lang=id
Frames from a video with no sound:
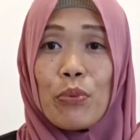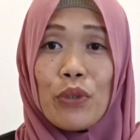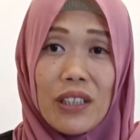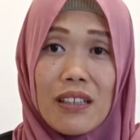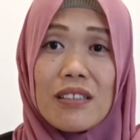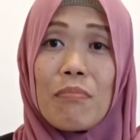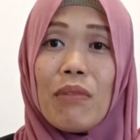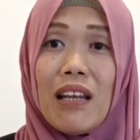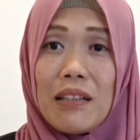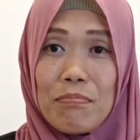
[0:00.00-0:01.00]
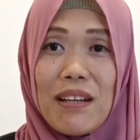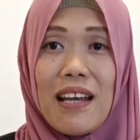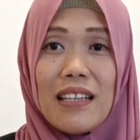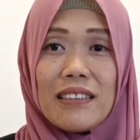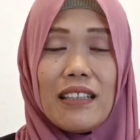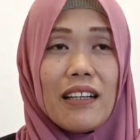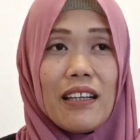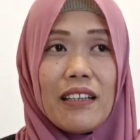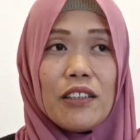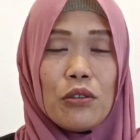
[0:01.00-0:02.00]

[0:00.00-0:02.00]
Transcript: puyer 19 ya kayak